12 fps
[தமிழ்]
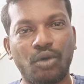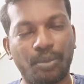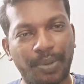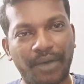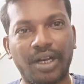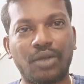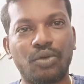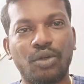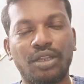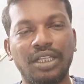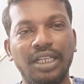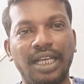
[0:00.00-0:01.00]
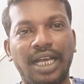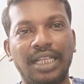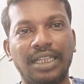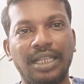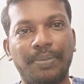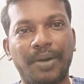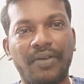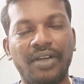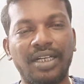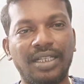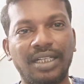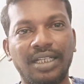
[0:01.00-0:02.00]
ஒரு பவரை கொடுத்து அந்த
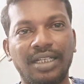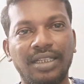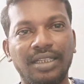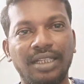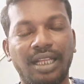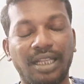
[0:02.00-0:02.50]
பவர்கிட்ட இருந்து